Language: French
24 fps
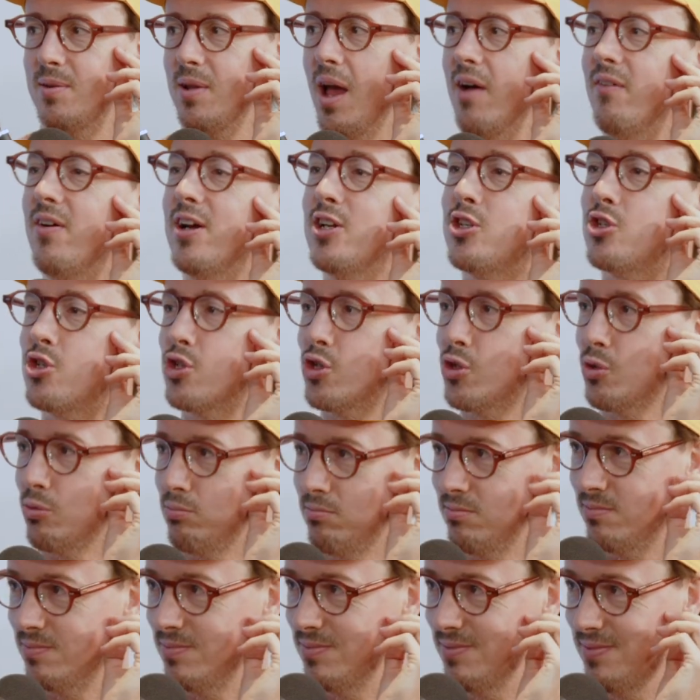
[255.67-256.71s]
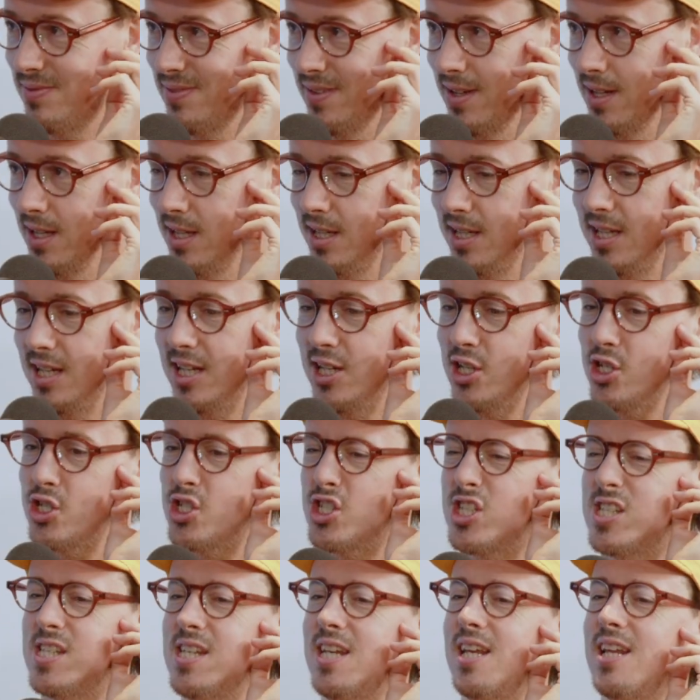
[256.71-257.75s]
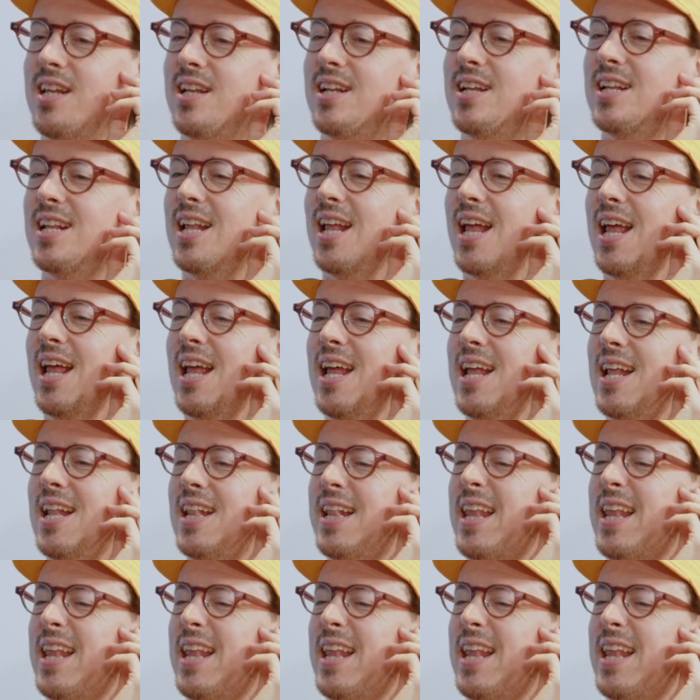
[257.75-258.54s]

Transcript: avant que tu joues. Man, je dis. c'est bien ce que j'ai